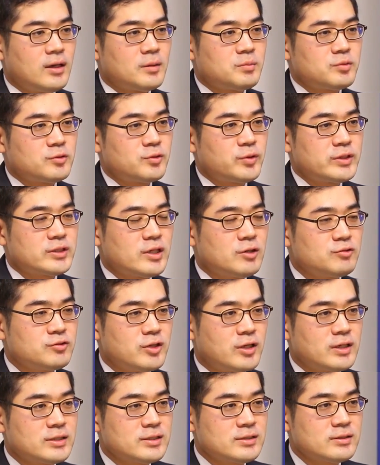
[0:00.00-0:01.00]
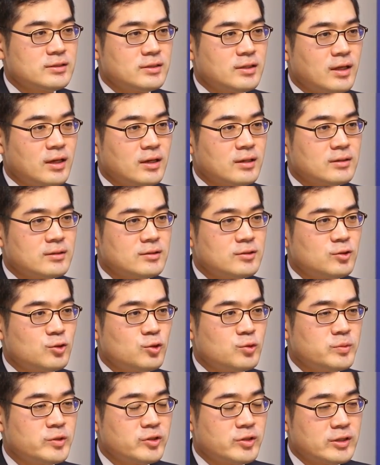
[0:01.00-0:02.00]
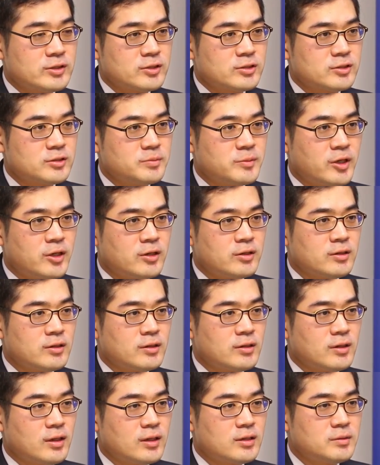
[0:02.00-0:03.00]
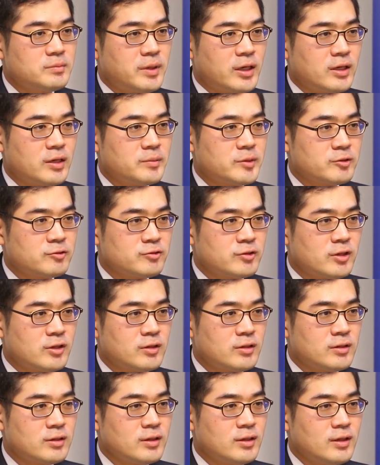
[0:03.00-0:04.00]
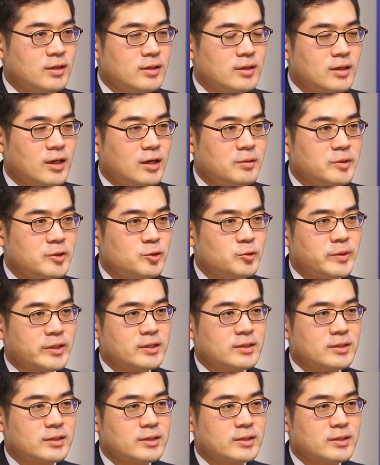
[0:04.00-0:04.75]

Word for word: 앞으로 회사 운영하시는데 큰 도움이 되셨으면 하는 바람이고요. 다음에 또